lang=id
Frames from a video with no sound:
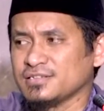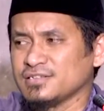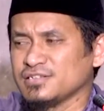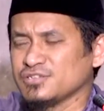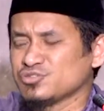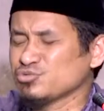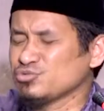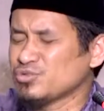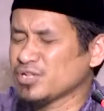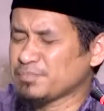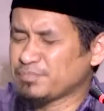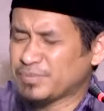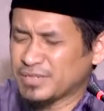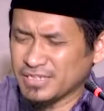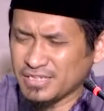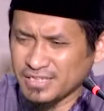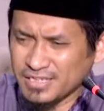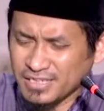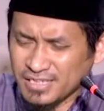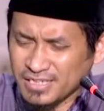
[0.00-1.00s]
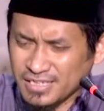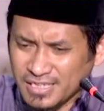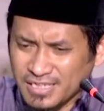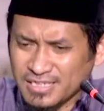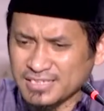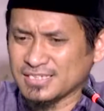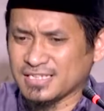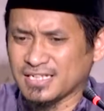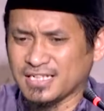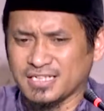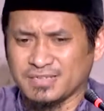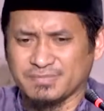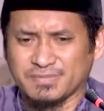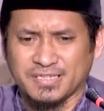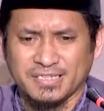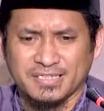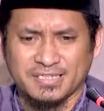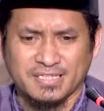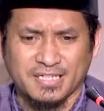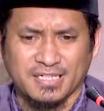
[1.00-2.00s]
sudah pingin sekali
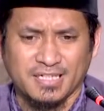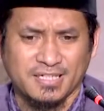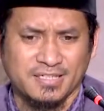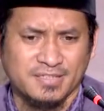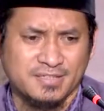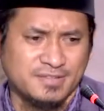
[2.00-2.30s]
berhijrah,